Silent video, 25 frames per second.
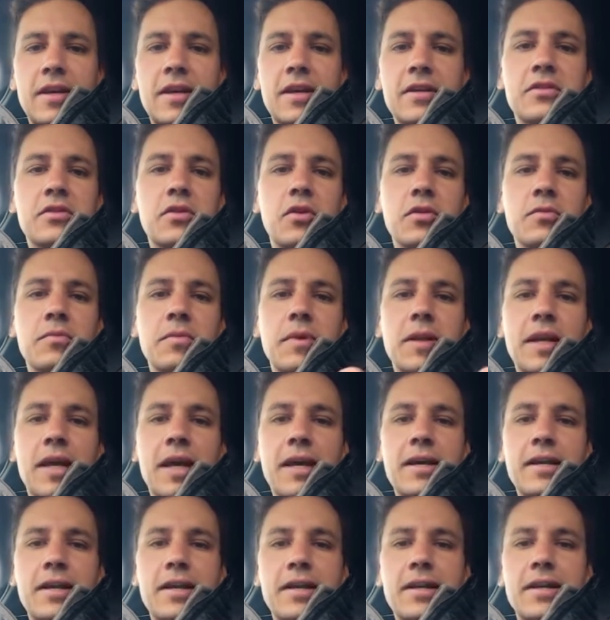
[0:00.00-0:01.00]
Jetzt konnte man
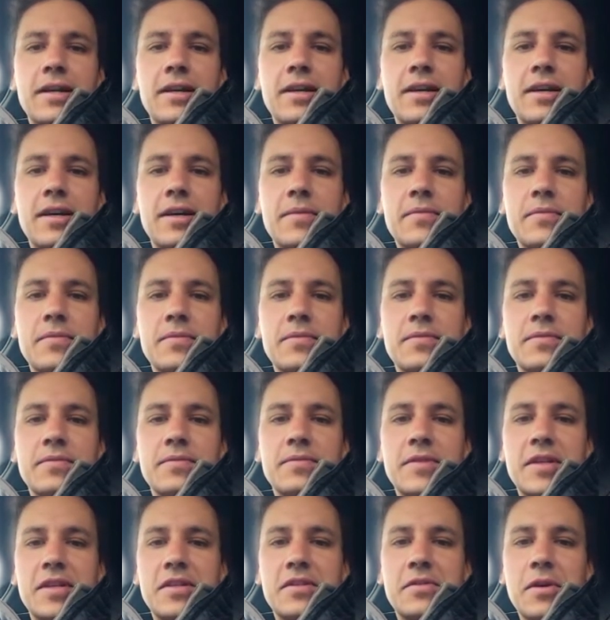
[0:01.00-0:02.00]
leider ähm,
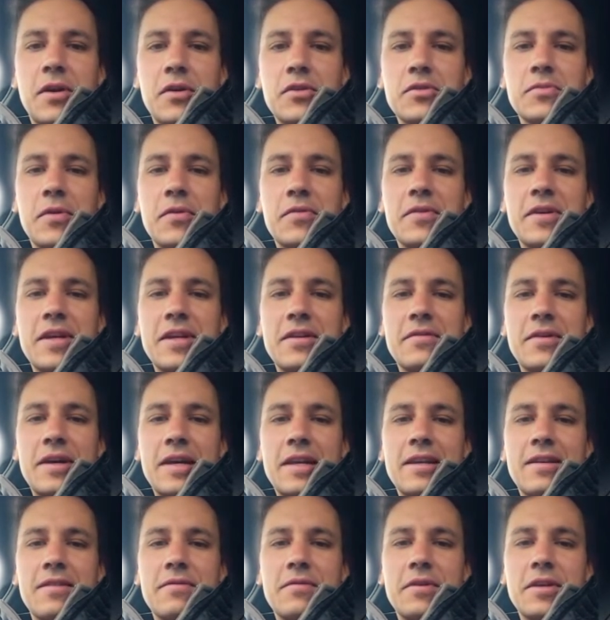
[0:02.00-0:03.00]
nichts ausprobieren,
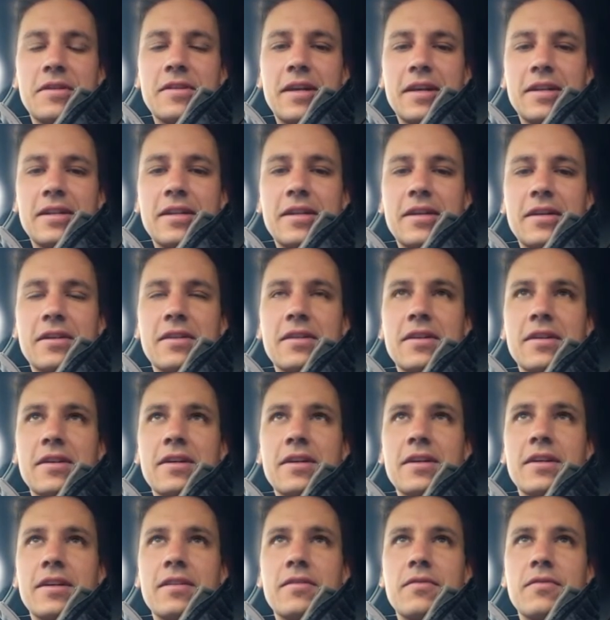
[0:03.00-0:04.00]
weil, wie gesagt, nach
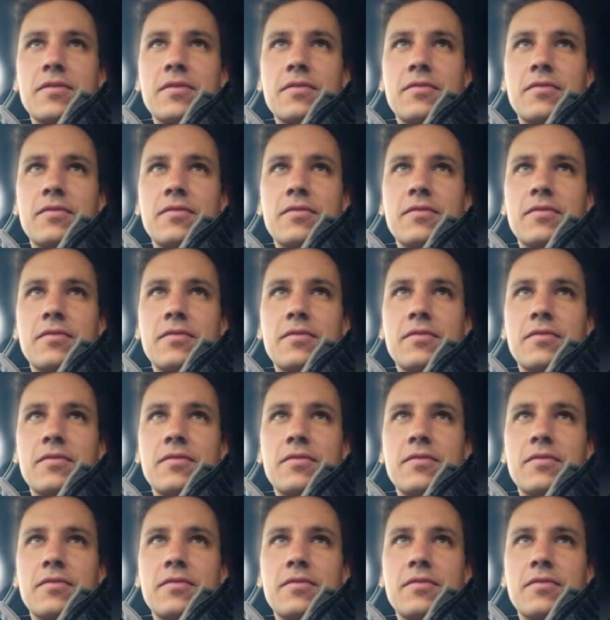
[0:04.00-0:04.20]
äh,